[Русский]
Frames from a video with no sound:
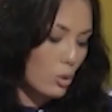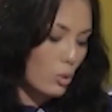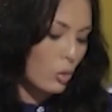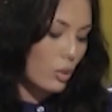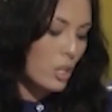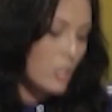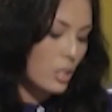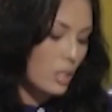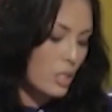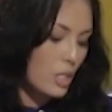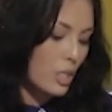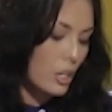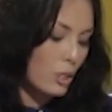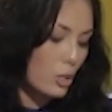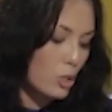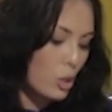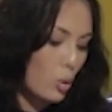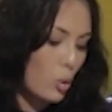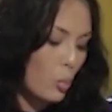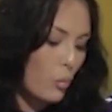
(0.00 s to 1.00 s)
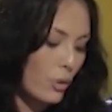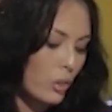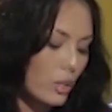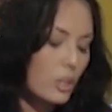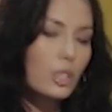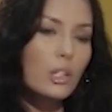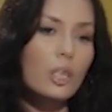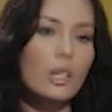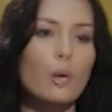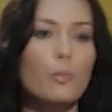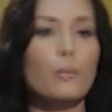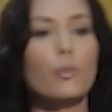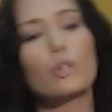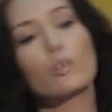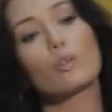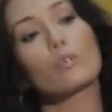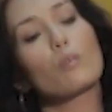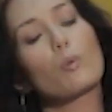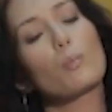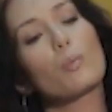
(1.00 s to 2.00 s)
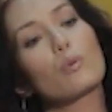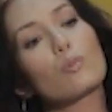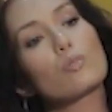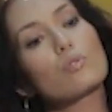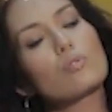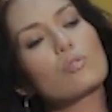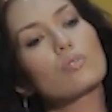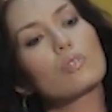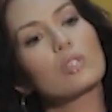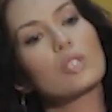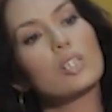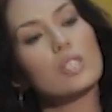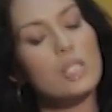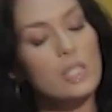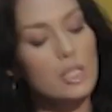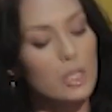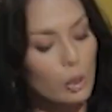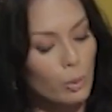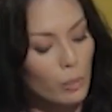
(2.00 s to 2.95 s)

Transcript: Сегодня у Мухтара другая семья. Линда